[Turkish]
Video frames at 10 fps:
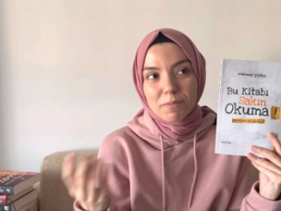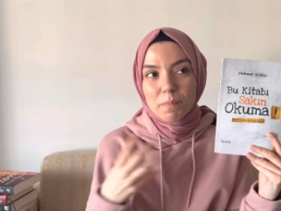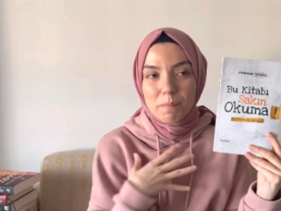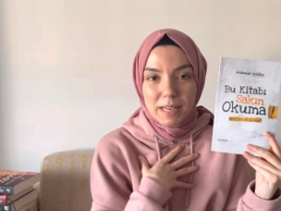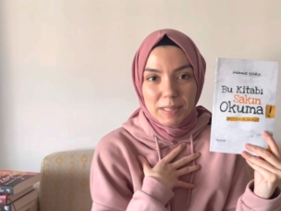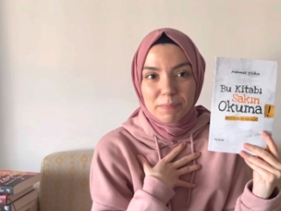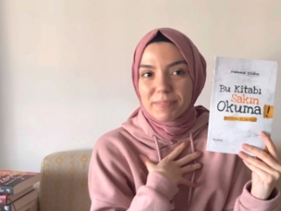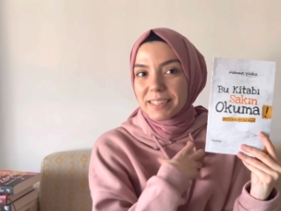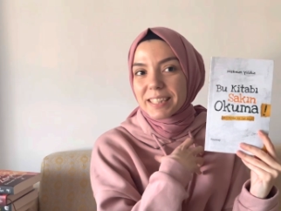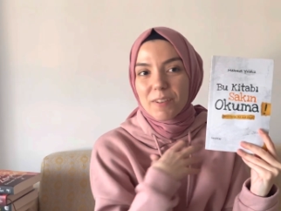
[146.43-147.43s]
benim
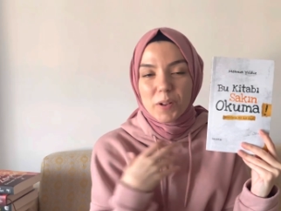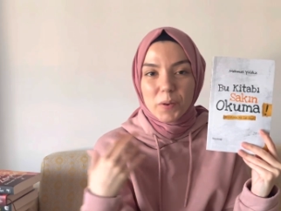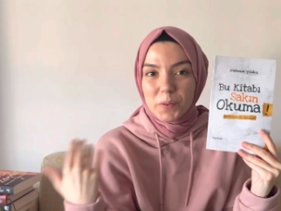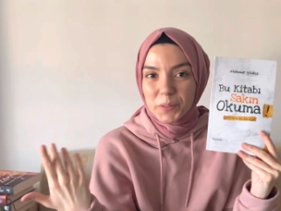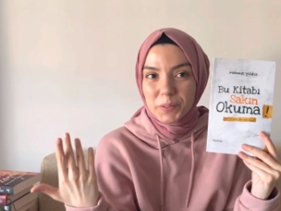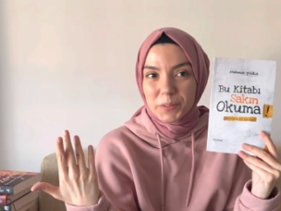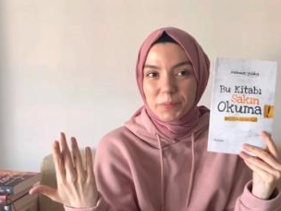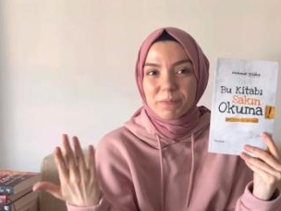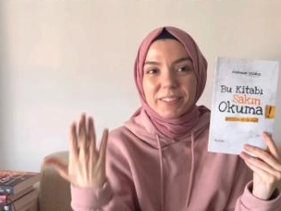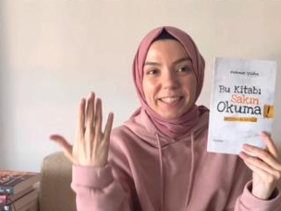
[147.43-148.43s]
severek okuduğum
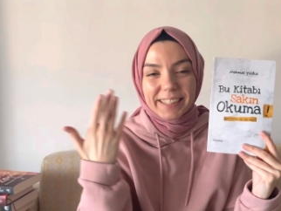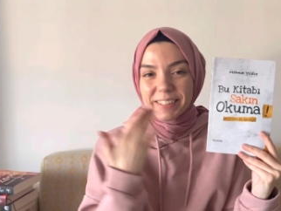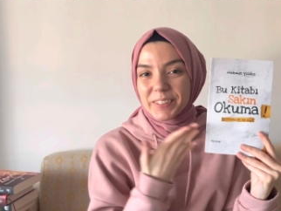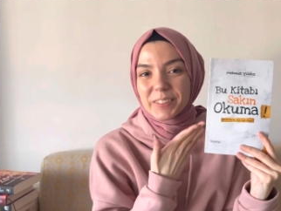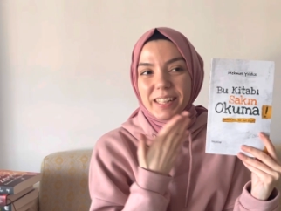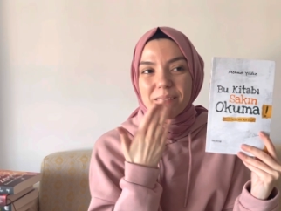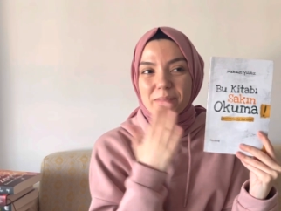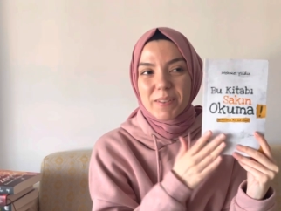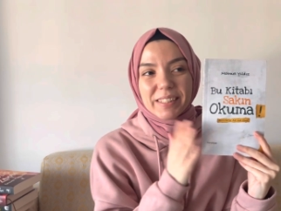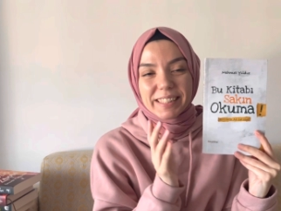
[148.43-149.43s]
yazar olan
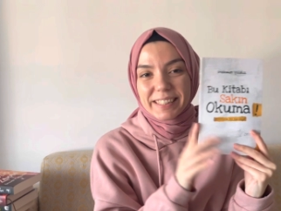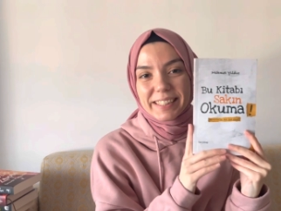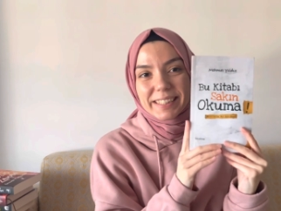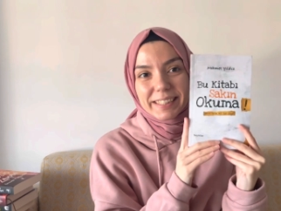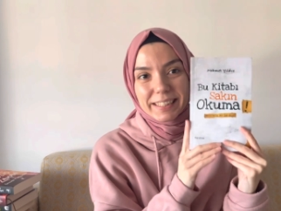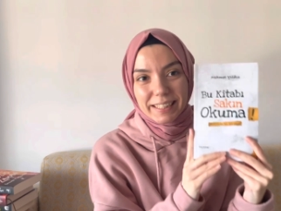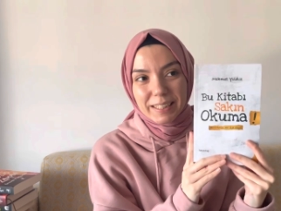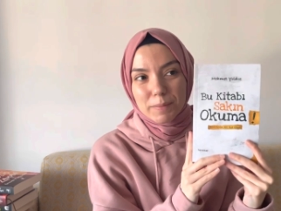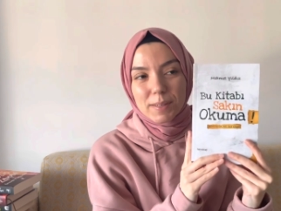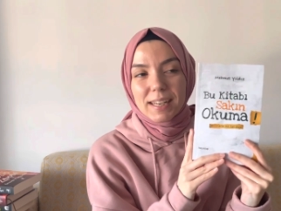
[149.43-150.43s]
Mehmet Yıldız'ın kitabı.